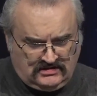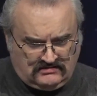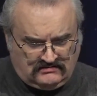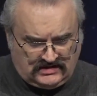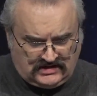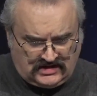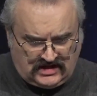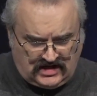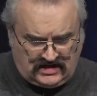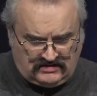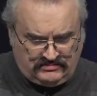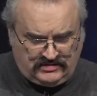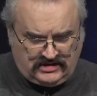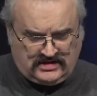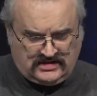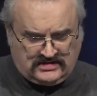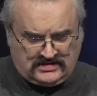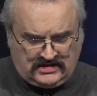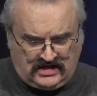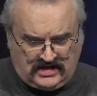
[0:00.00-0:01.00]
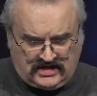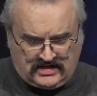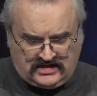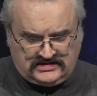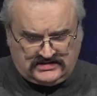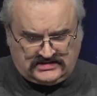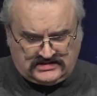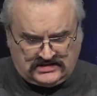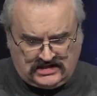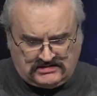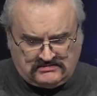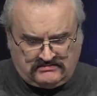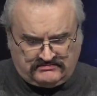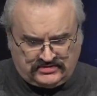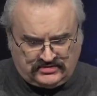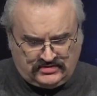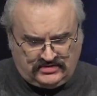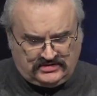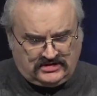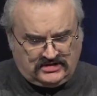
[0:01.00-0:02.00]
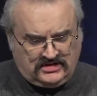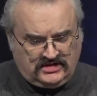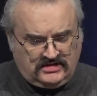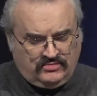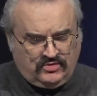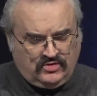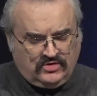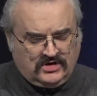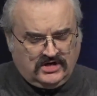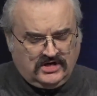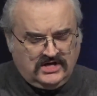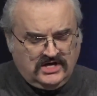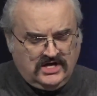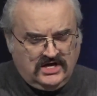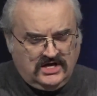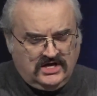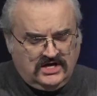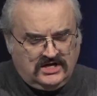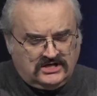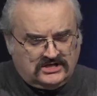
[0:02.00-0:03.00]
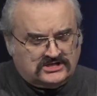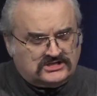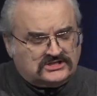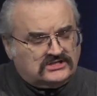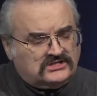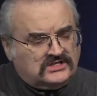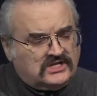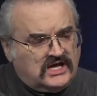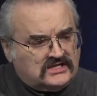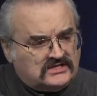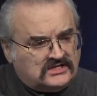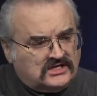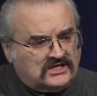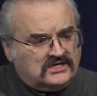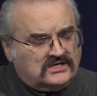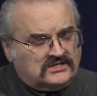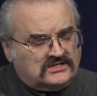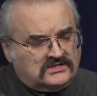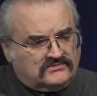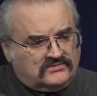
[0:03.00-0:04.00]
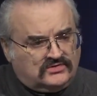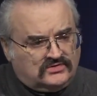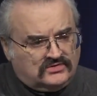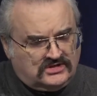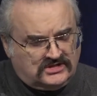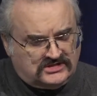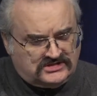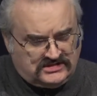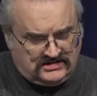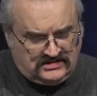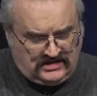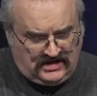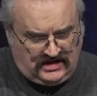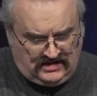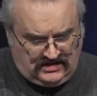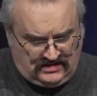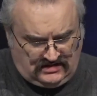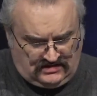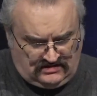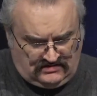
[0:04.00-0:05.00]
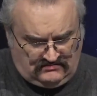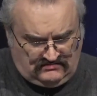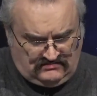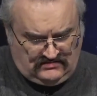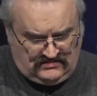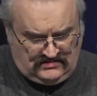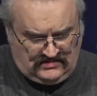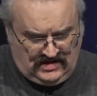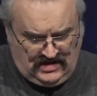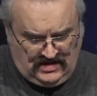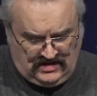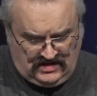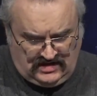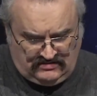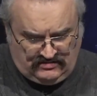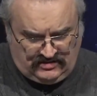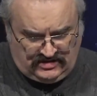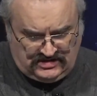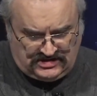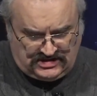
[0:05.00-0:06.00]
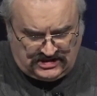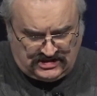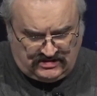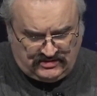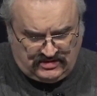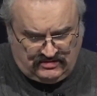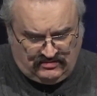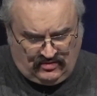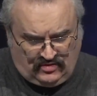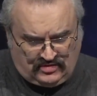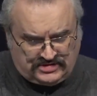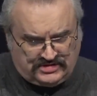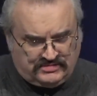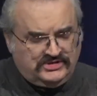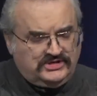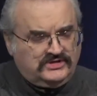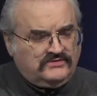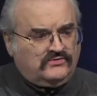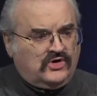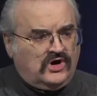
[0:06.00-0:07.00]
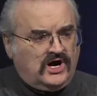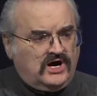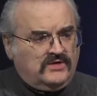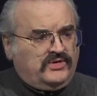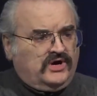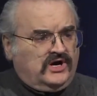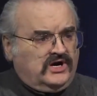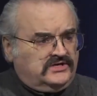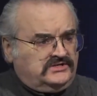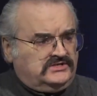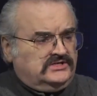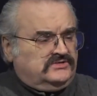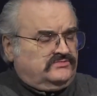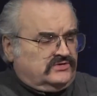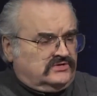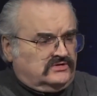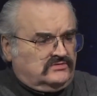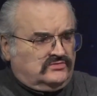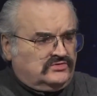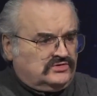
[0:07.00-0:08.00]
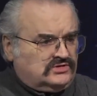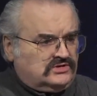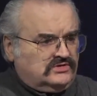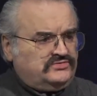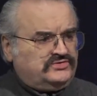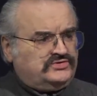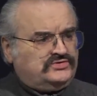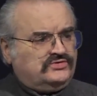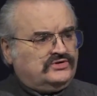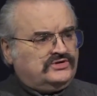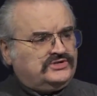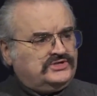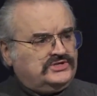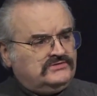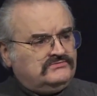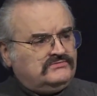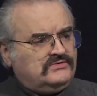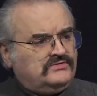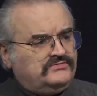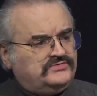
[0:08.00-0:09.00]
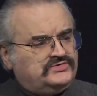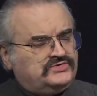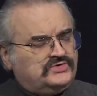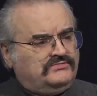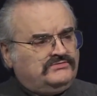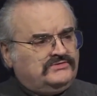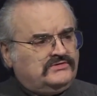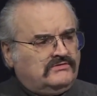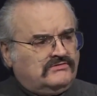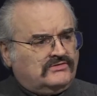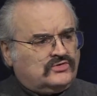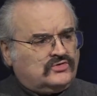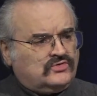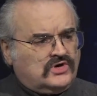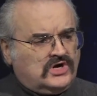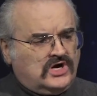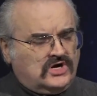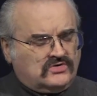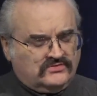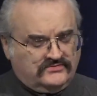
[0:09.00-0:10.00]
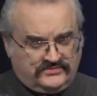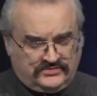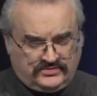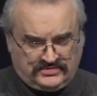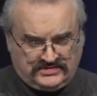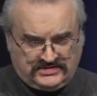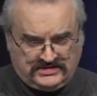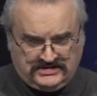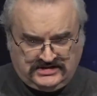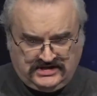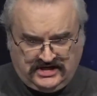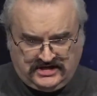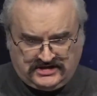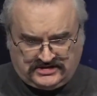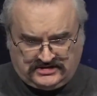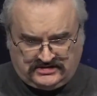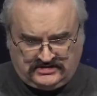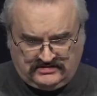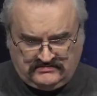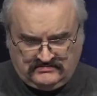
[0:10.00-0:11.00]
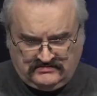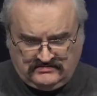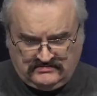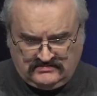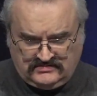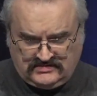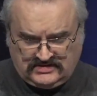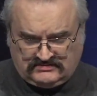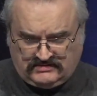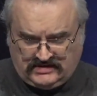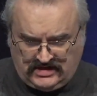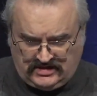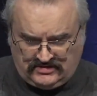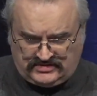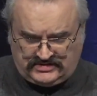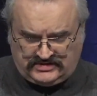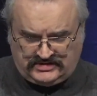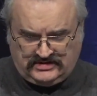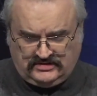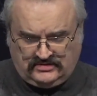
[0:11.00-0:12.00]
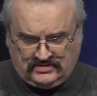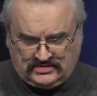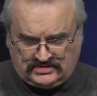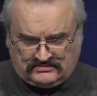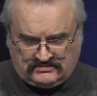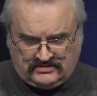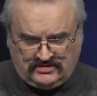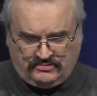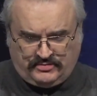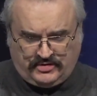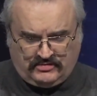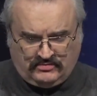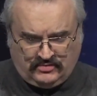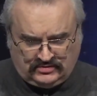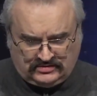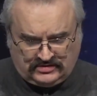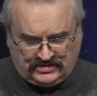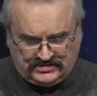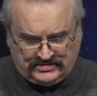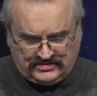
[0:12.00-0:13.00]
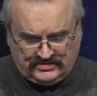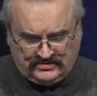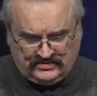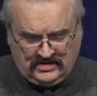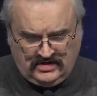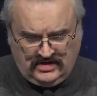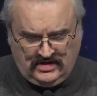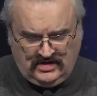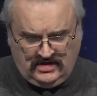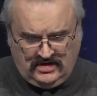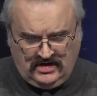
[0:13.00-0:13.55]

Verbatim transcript: Хвала, благодарность, слава – все это для Бога желанно, этого Он ожидает. И мы ничем не можем Его обогатить, потому что все от Него, все в Его руках, Он все содержит – своей силой, своей премудростью.